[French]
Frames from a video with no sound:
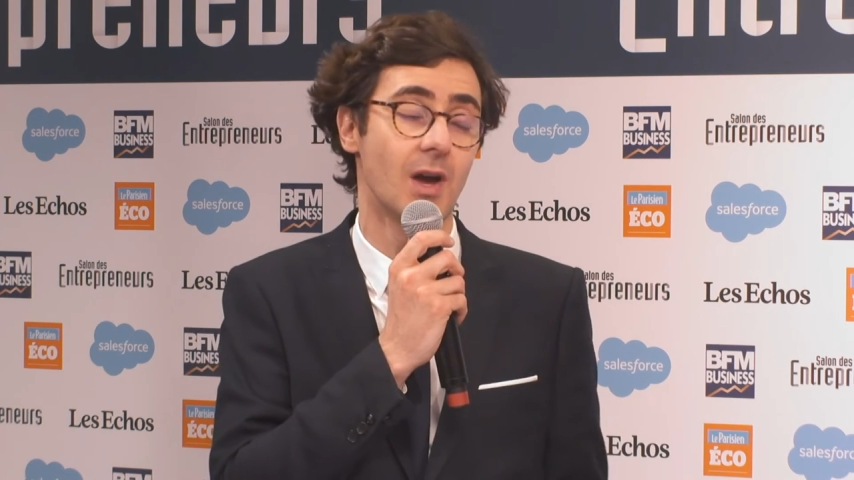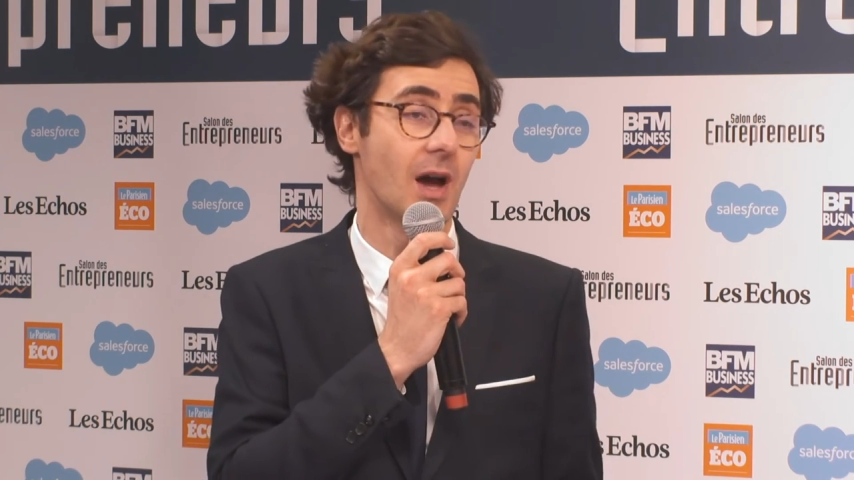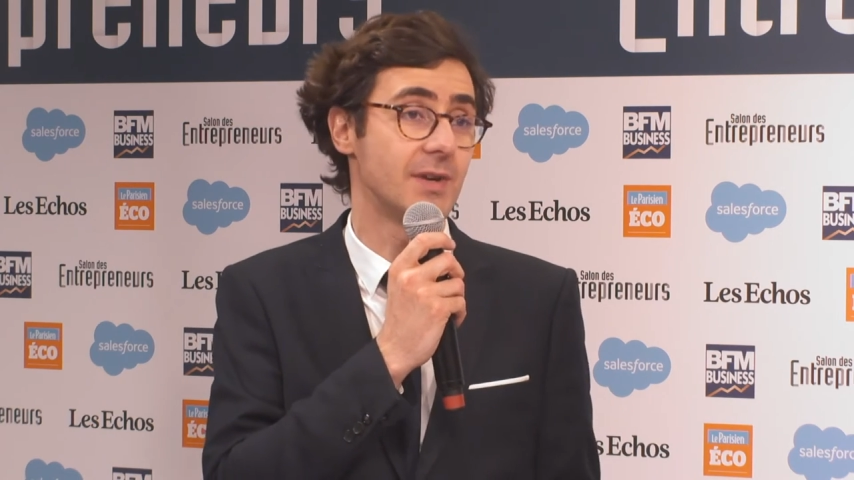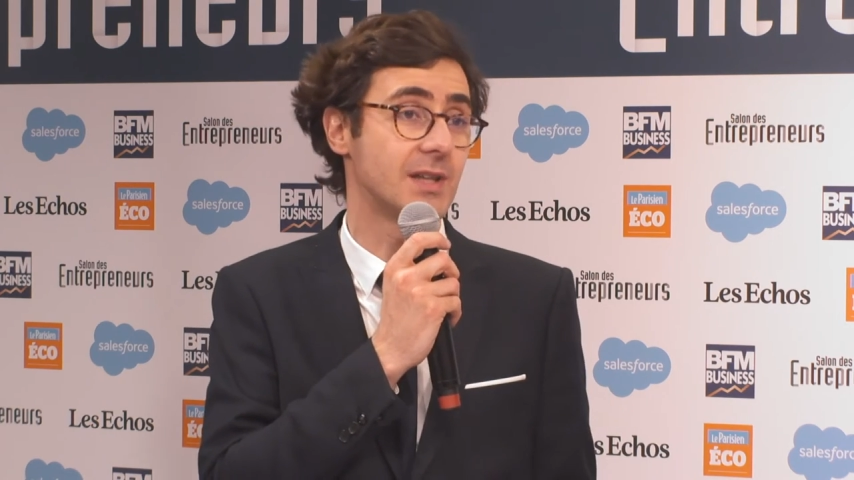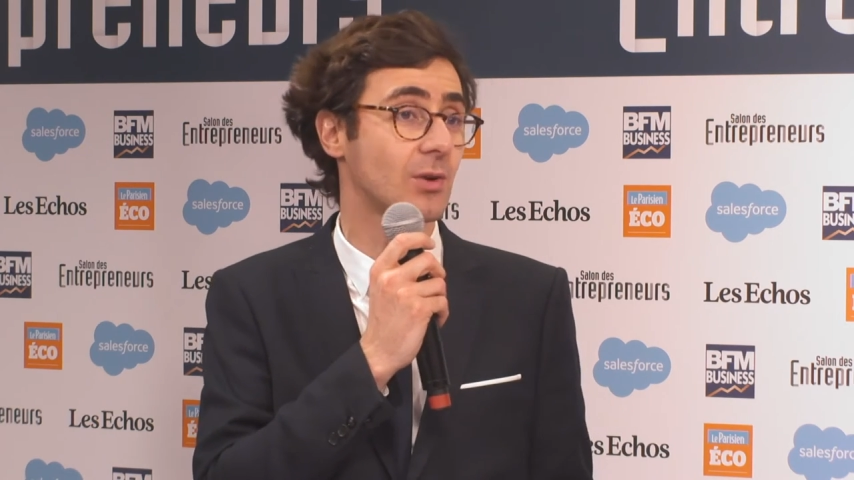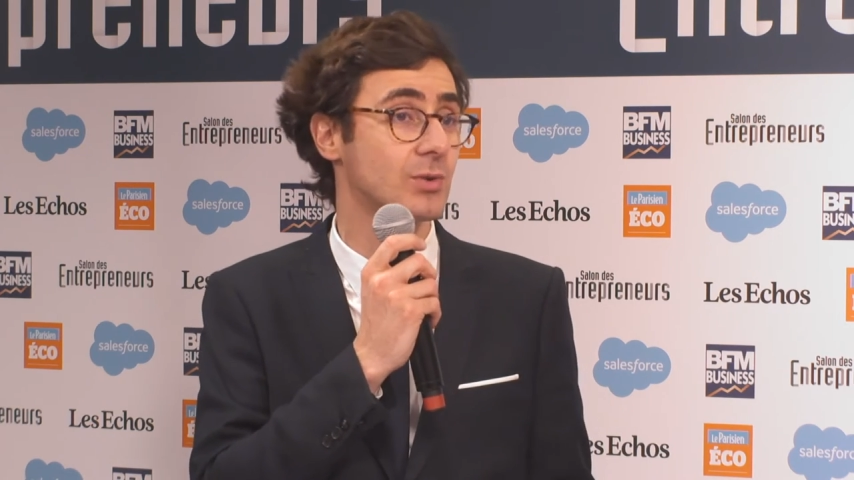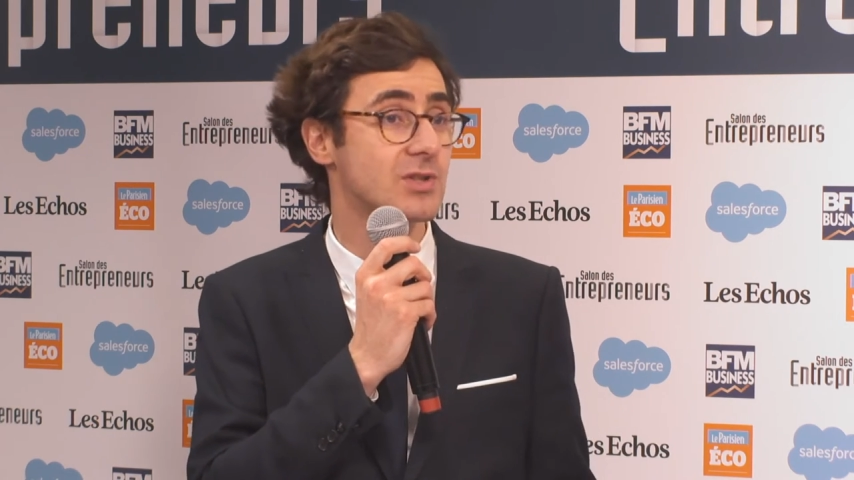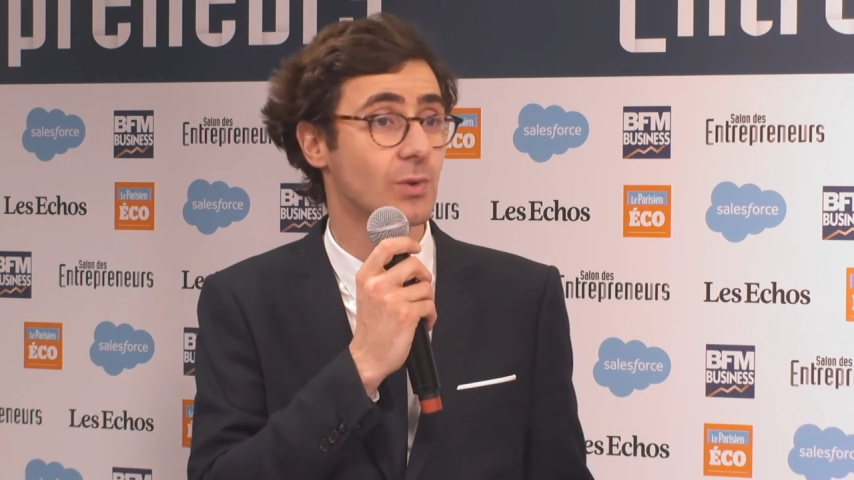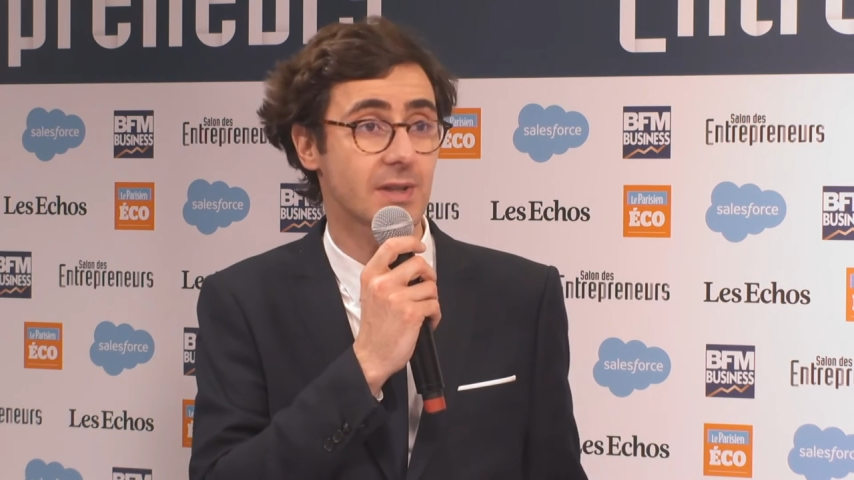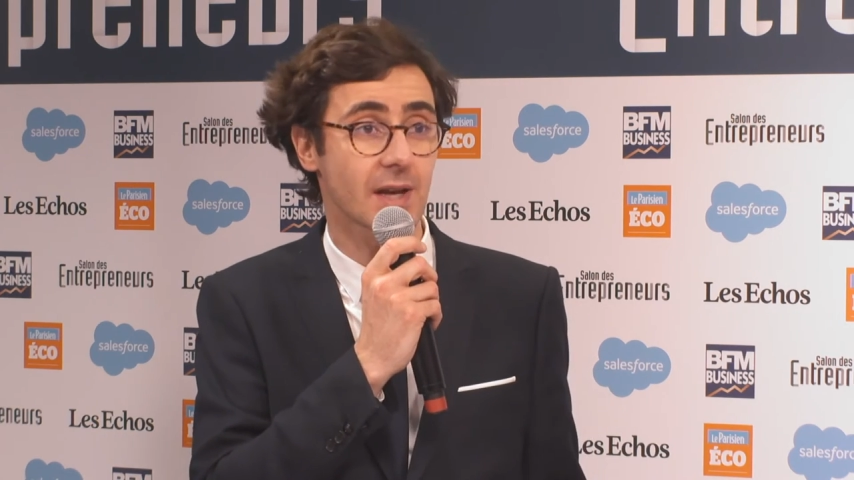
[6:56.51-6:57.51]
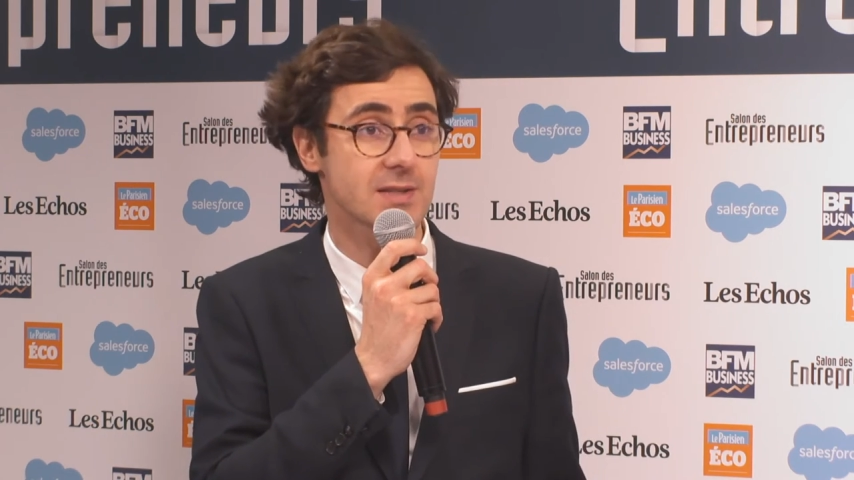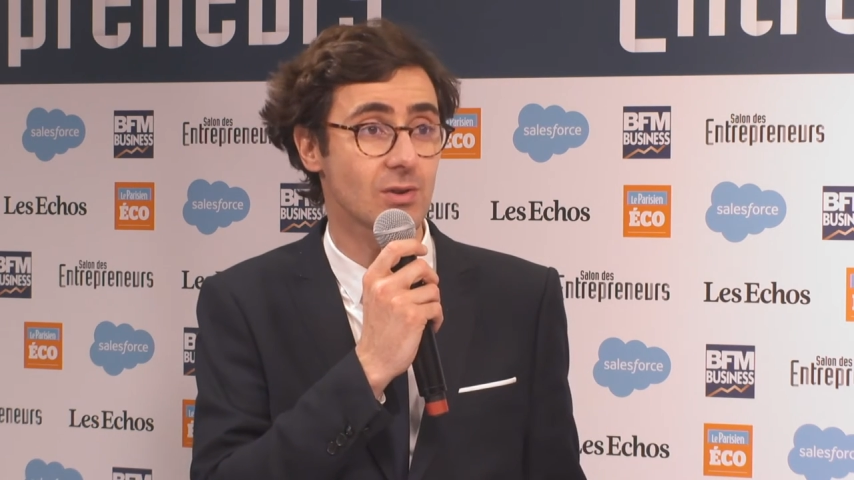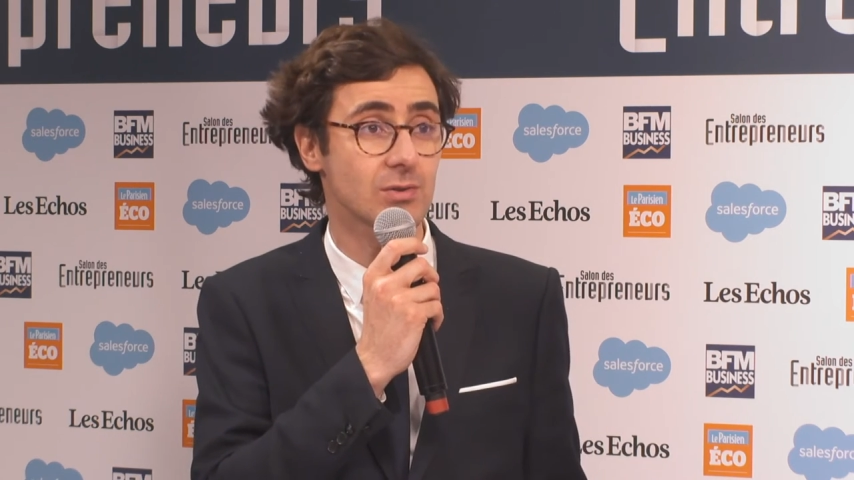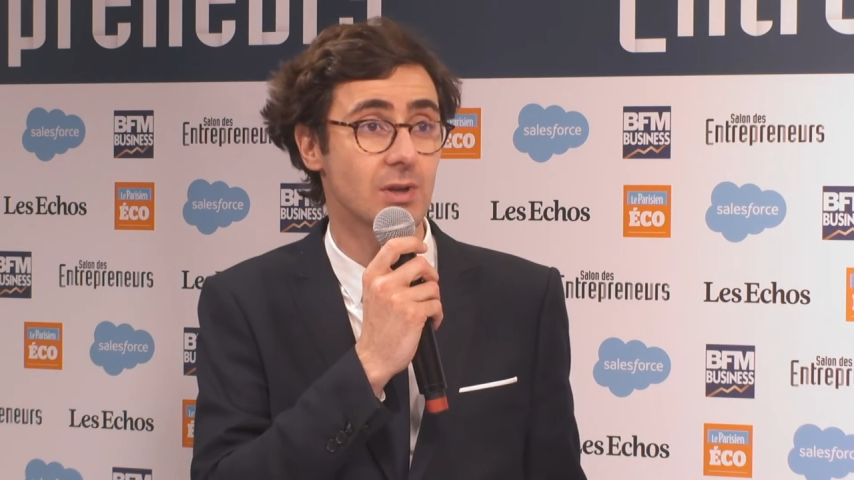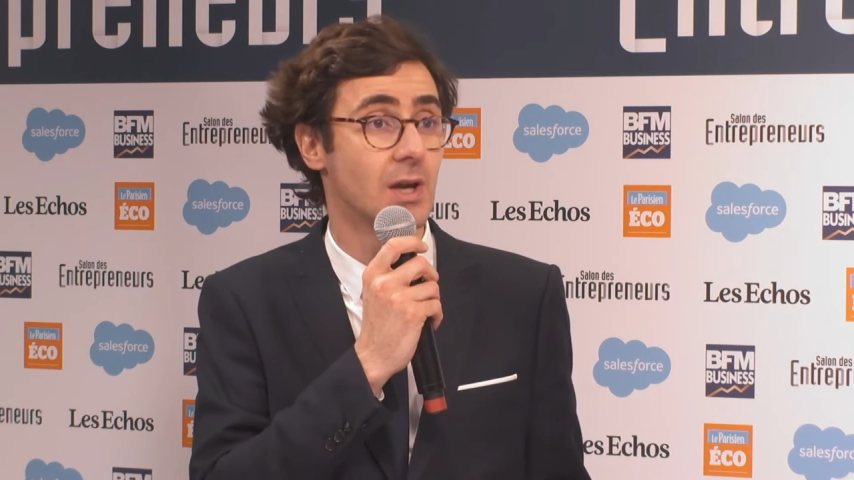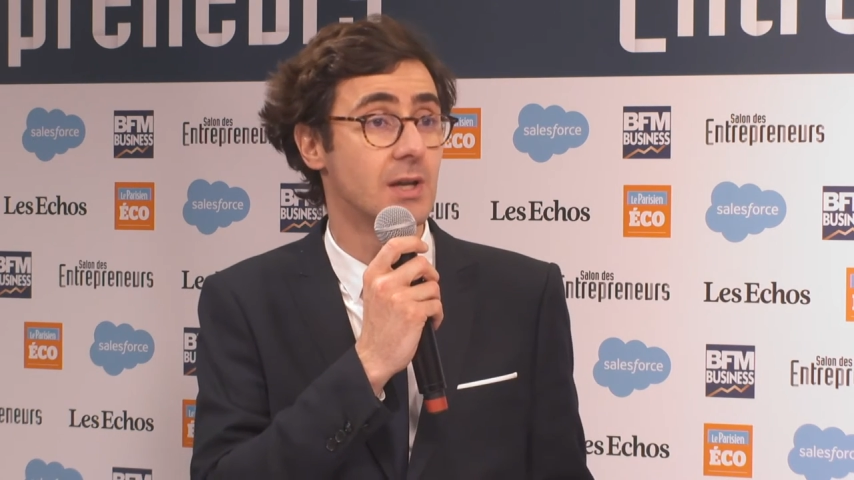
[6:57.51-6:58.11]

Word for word: avec des conditions intéressantes,